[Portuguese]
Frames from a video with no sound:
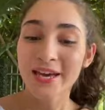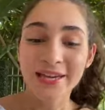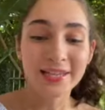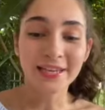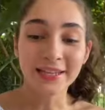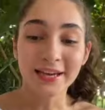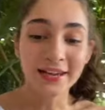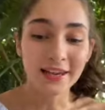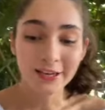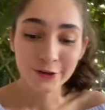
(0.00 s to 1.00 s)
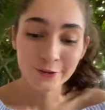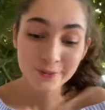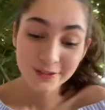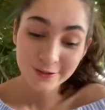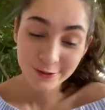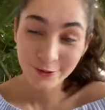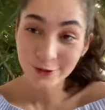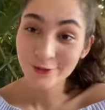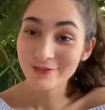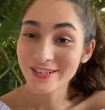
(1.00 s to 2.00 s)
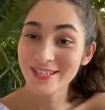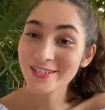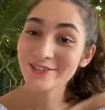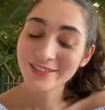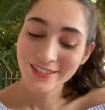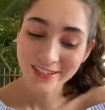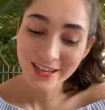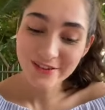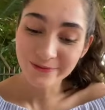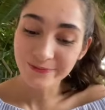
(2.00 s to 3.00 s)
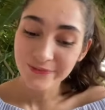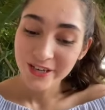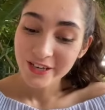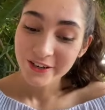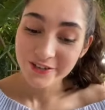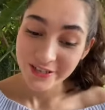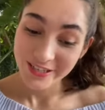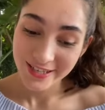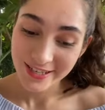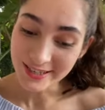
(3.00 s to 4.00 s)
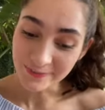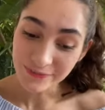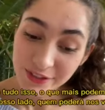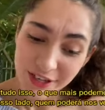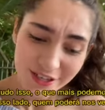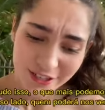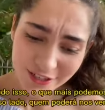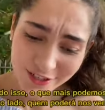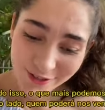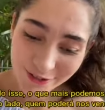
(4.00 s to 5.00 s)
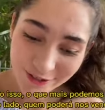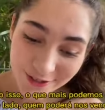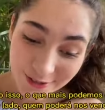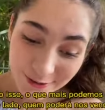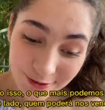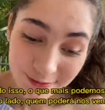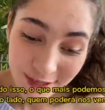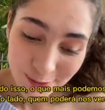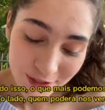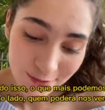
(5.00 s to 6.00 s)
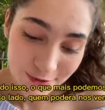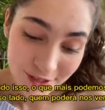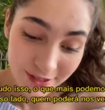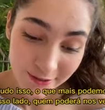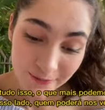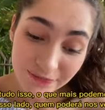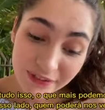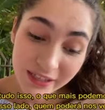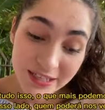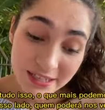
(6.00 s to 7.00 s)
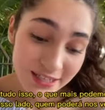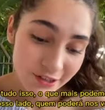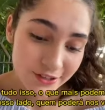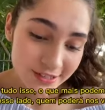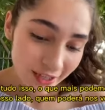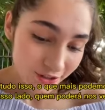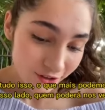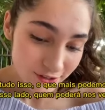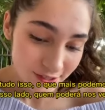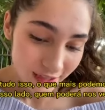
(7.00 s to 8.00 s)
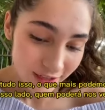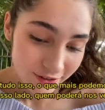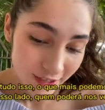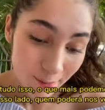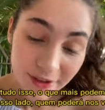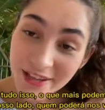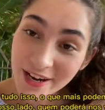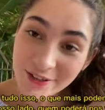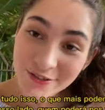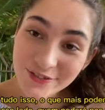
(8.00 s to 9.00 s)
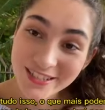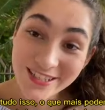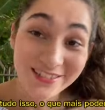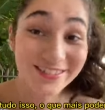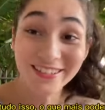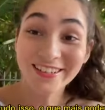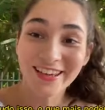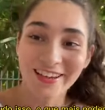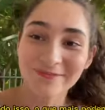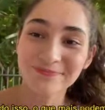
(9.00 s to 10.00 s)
que tá lá em Romanos 8, no versículo 31, onde diz assim: Diante de tudo isso, o que mais podemos dizer? Se Deus está do nosso lado, quem poderá nos vencer? Ninguém.